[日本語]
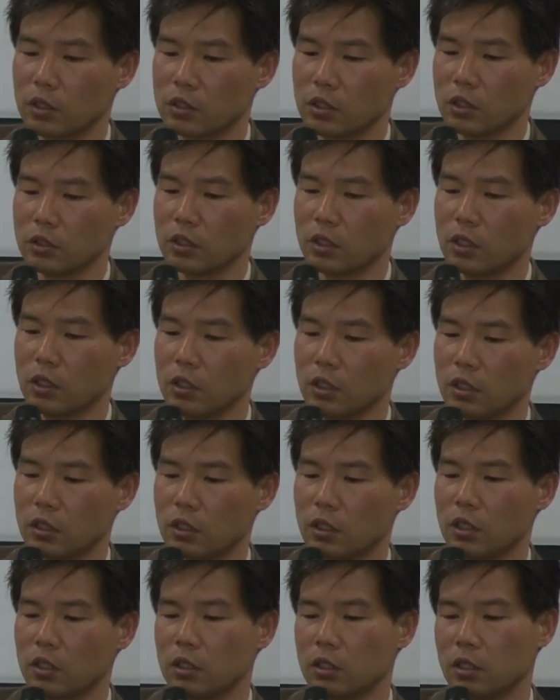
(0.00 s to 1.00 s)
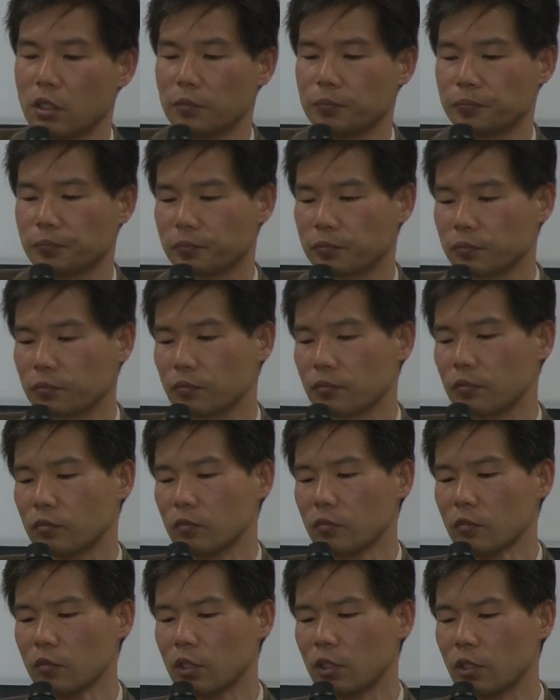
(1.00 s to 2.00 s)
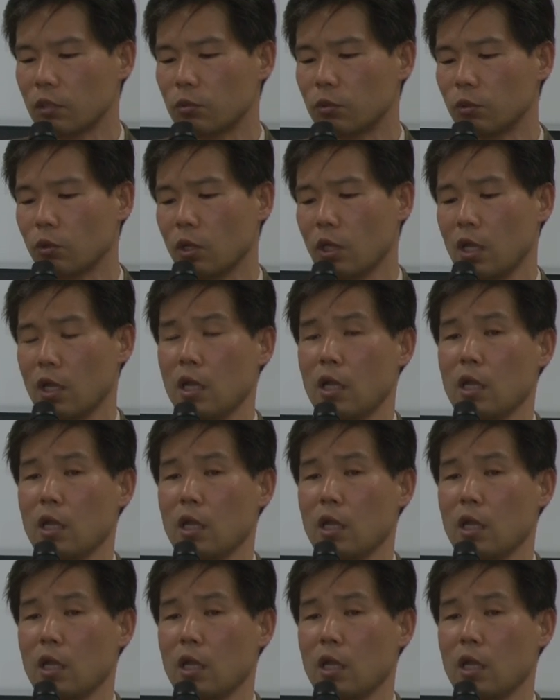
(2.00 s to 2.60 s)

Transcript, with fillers: 三者関係って何かっていうと、